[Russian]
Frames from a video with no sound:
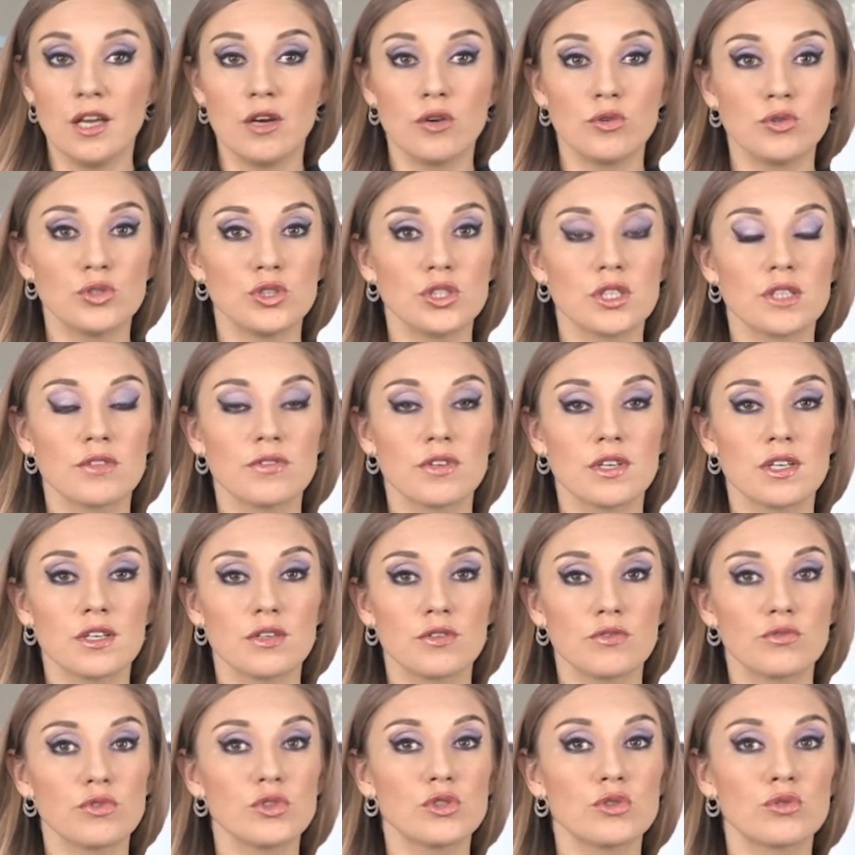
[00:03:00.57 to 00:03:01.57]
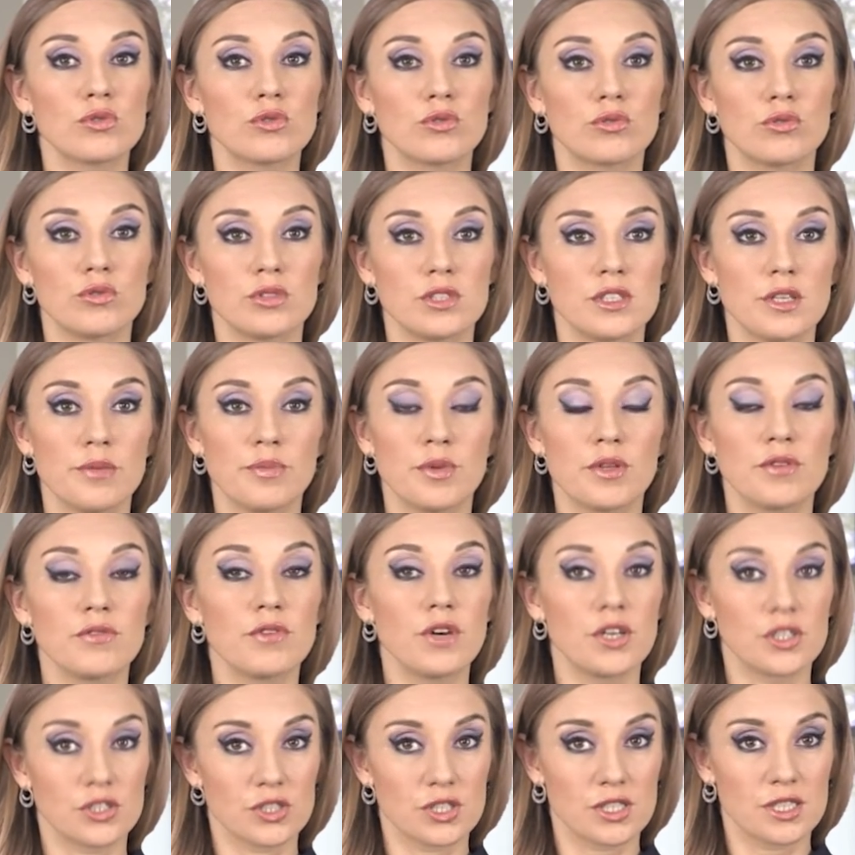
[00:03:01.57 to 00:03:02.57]
Учитывая высокую степень
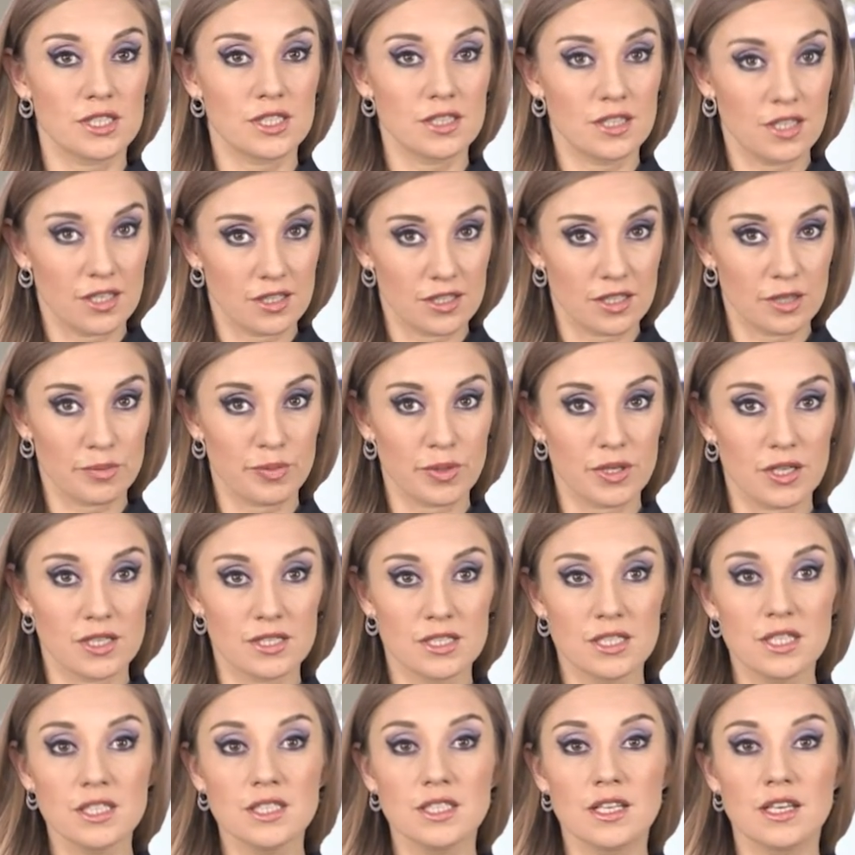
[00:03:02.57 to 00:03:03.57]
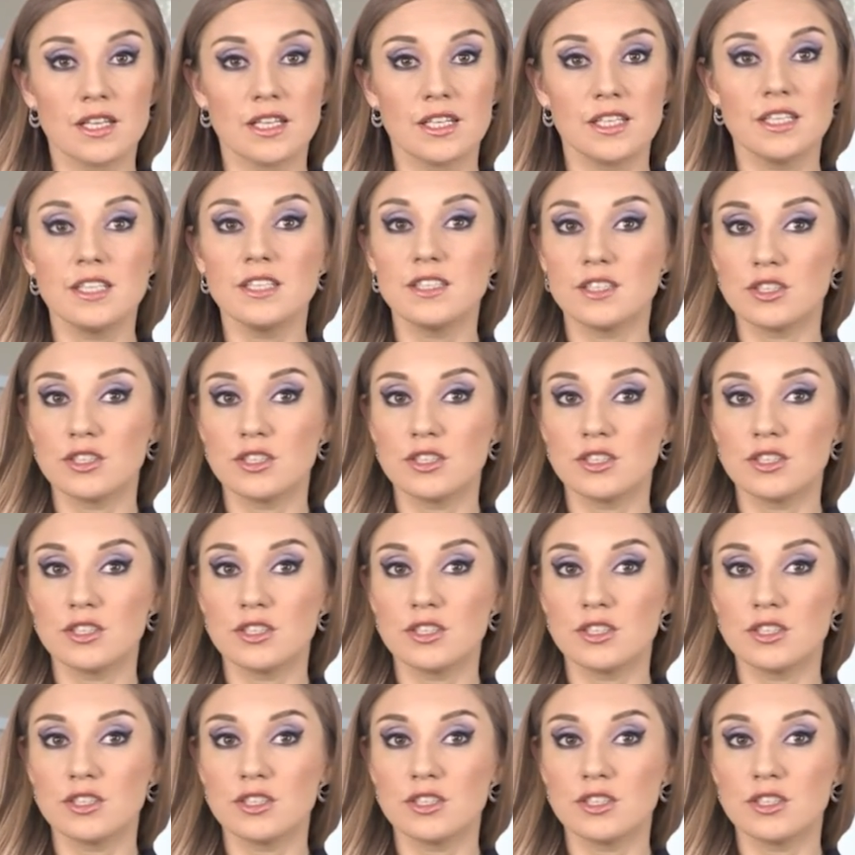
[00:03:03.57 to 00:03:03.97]
важности данных показателей и